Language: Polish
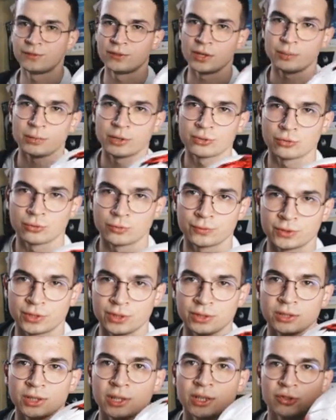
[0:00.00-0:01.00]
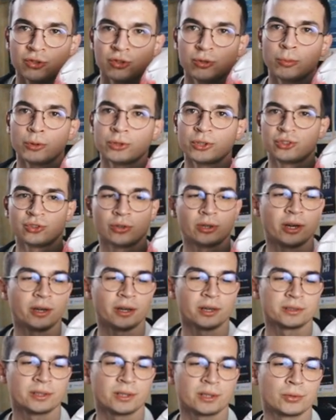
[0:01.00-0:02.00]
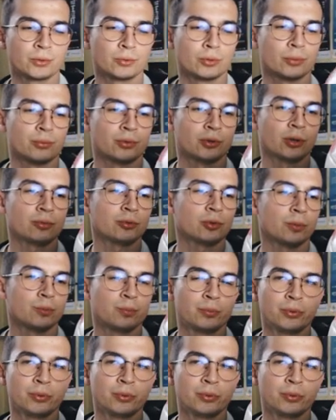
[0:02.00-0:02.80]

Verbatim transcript: dwie meczówki. Czym one się charakteryzują? Są to